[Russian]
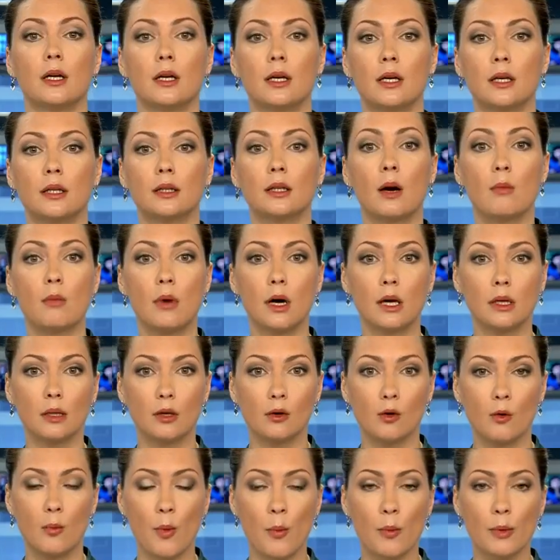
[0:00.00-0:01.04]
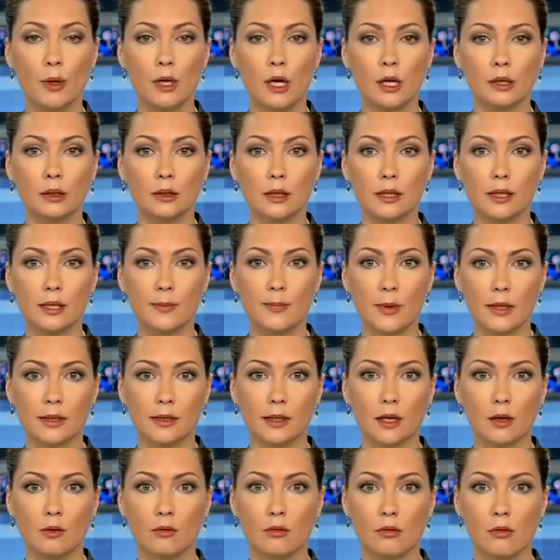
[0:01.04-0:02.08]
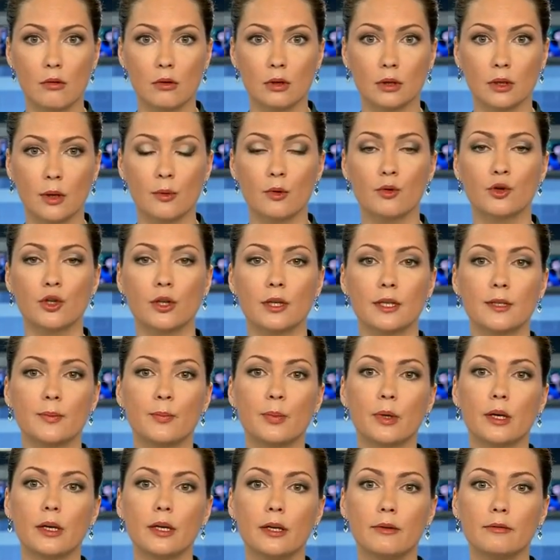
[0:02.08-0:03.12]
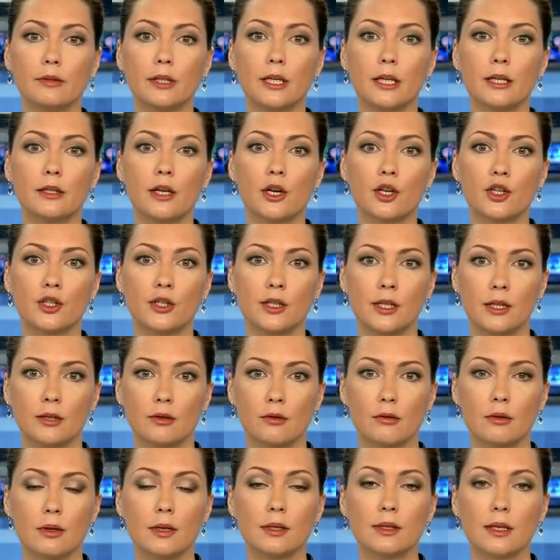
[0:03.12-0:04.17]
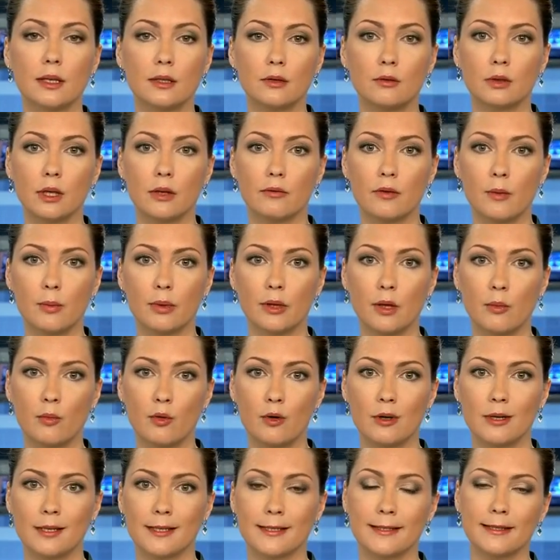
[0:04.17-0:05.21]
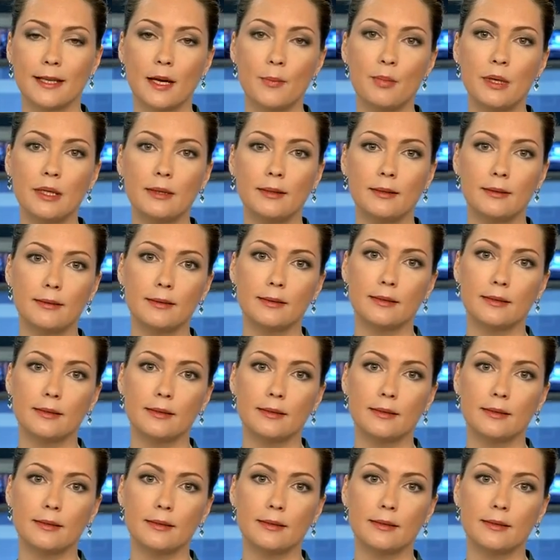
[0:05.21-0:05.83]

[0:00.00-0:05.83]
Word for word: На Малагу, популярный испанский курорт, обрушились проливные дожди. Только за сутки выпало более 150